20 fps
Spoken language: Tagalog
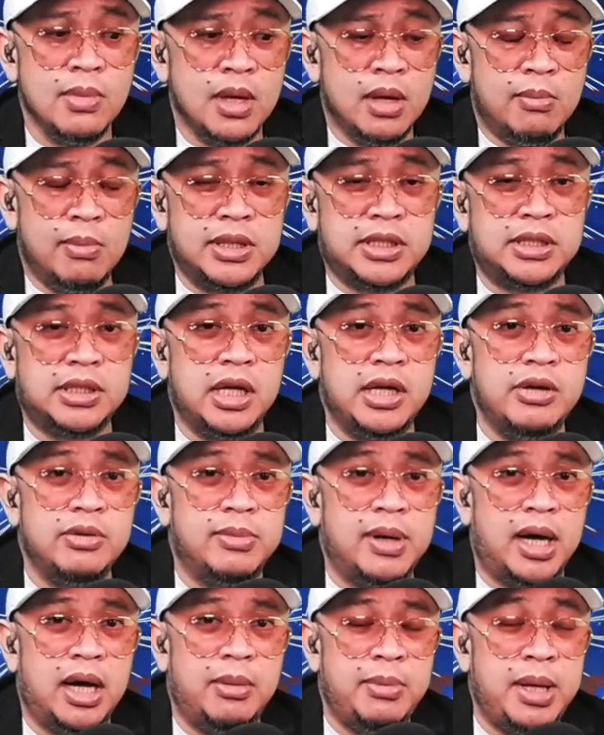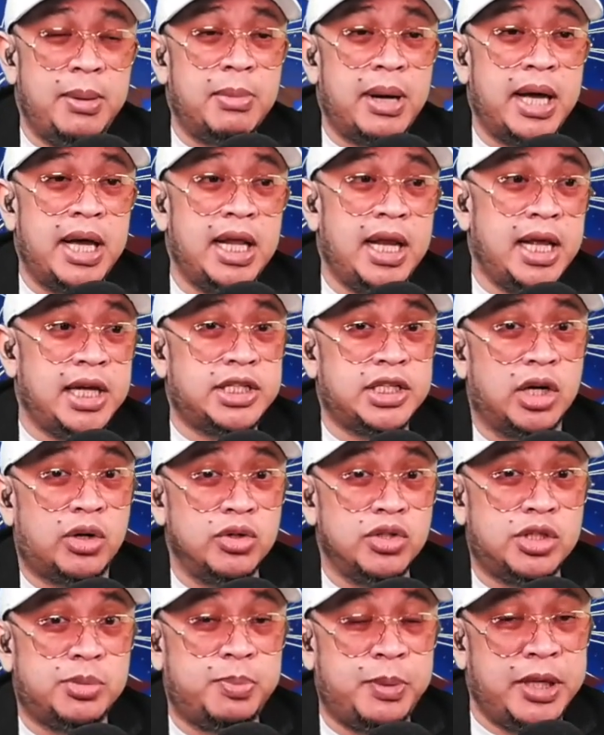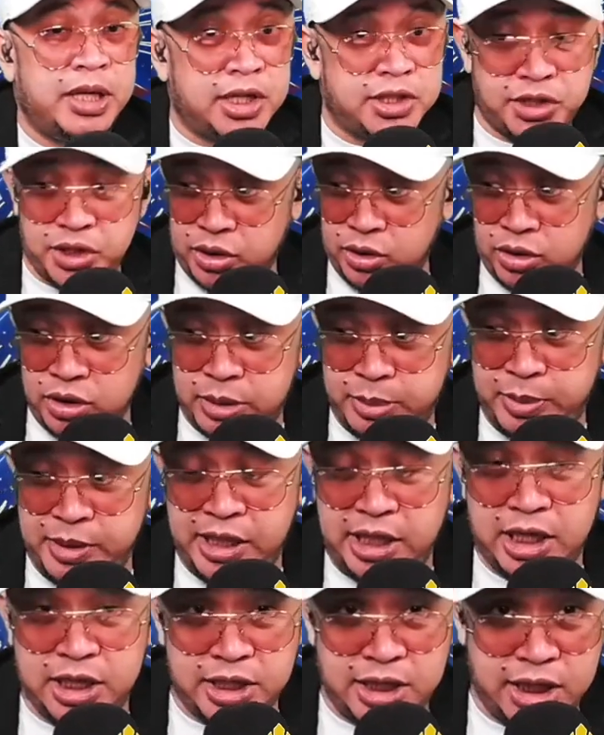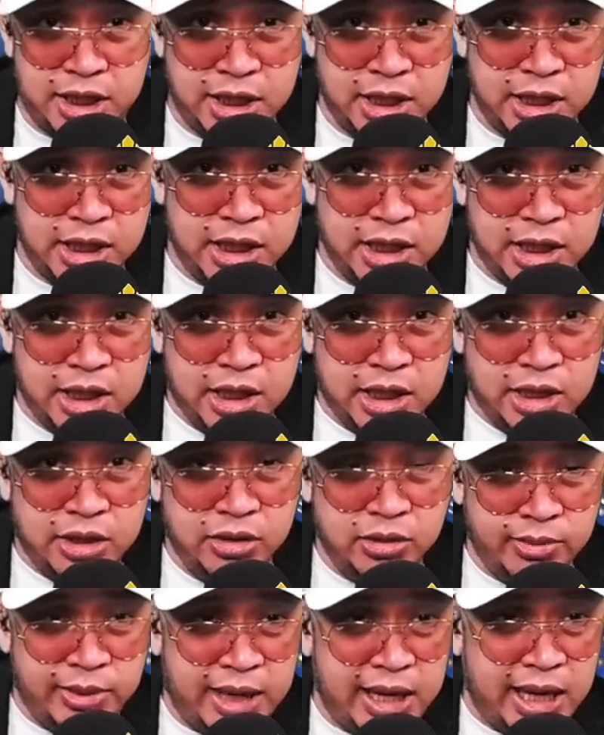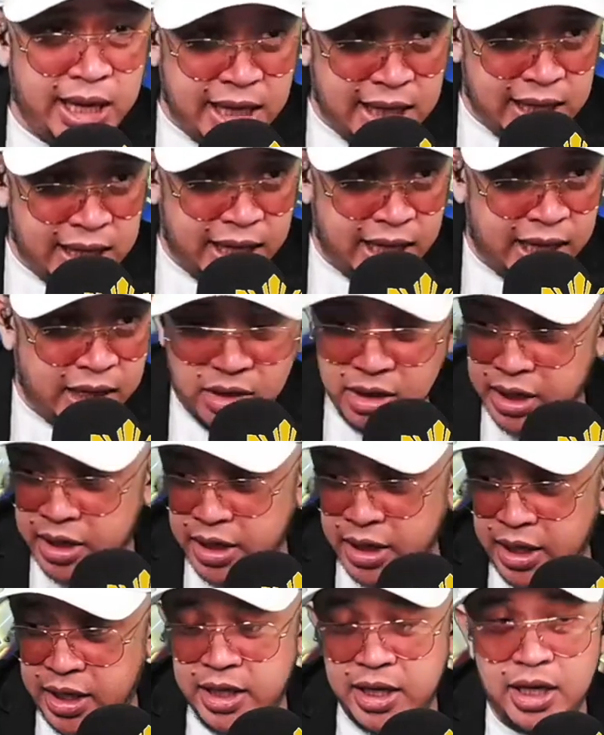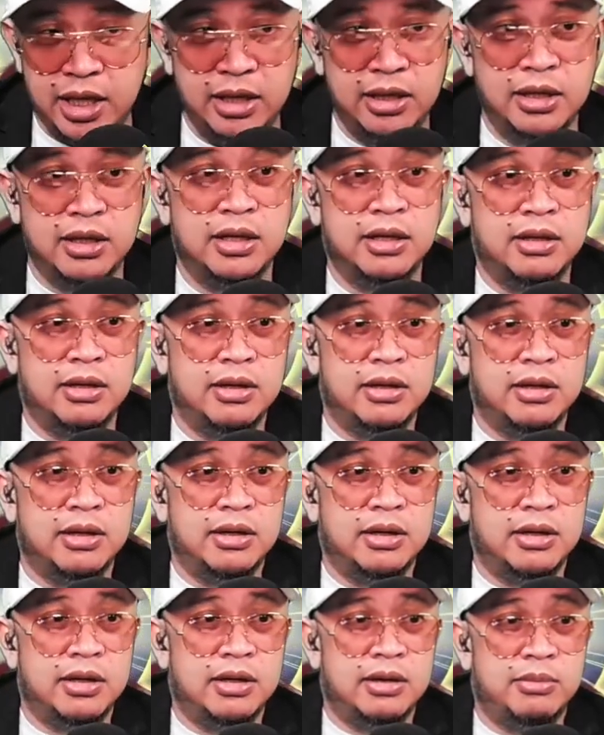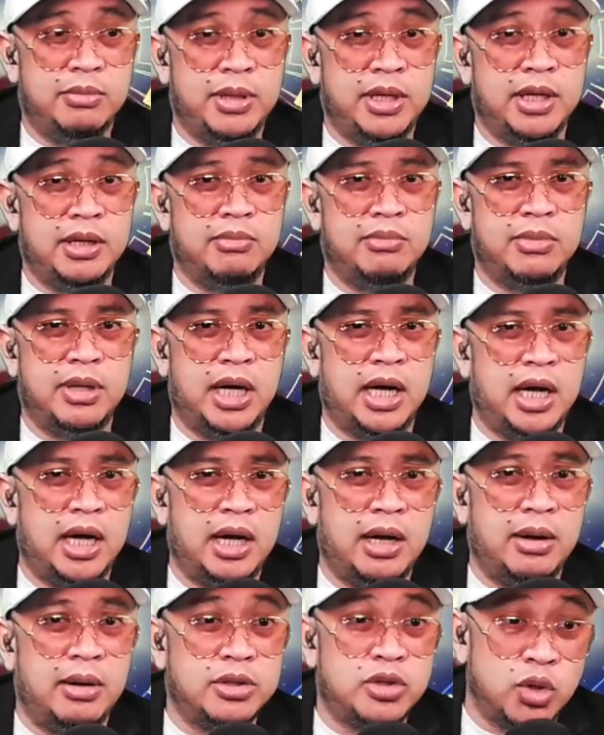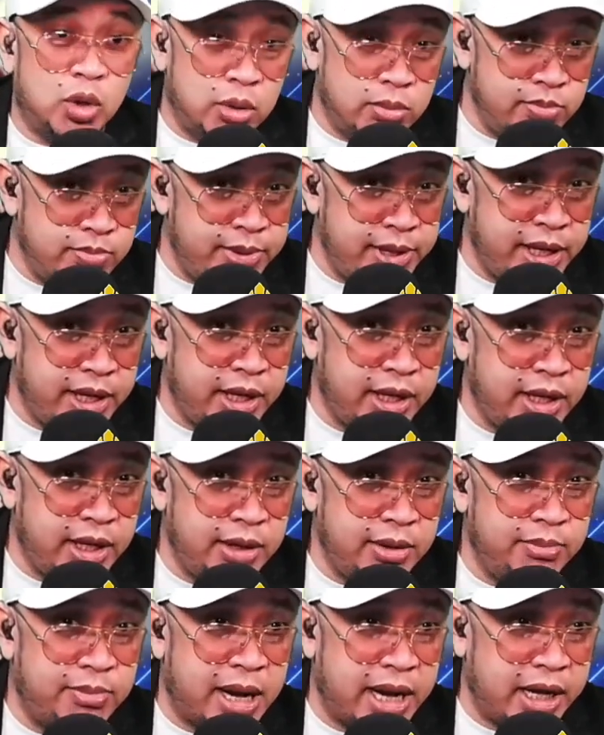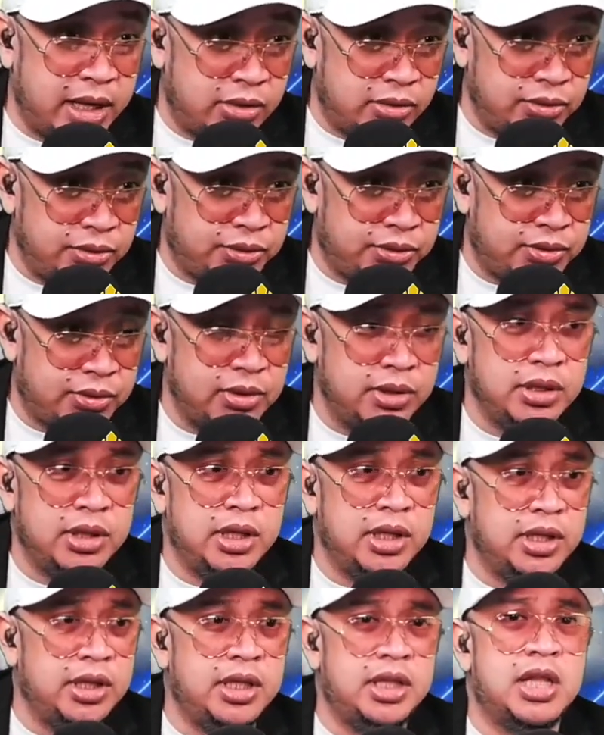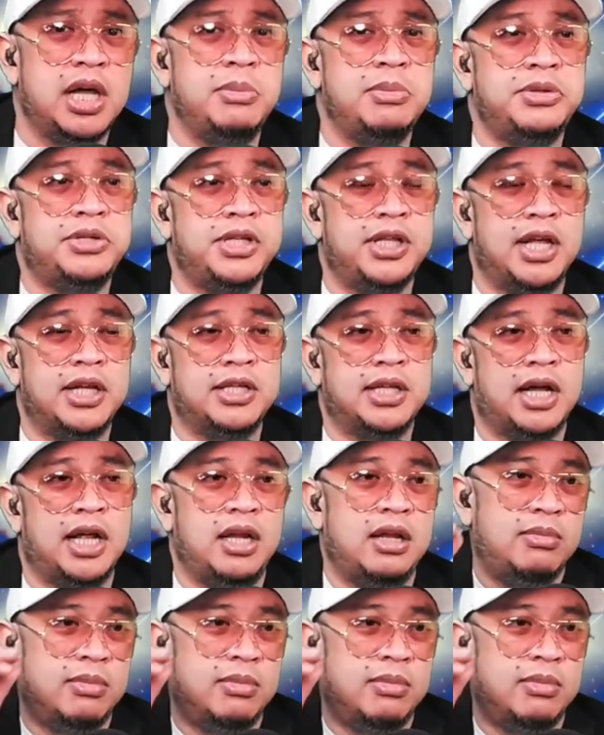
Basta yung mga may mahilig sa conspiracy-conspiracy, yung may alien, ganyan-ganyan may mga zombie virus. Hindi, hindi namin sinasali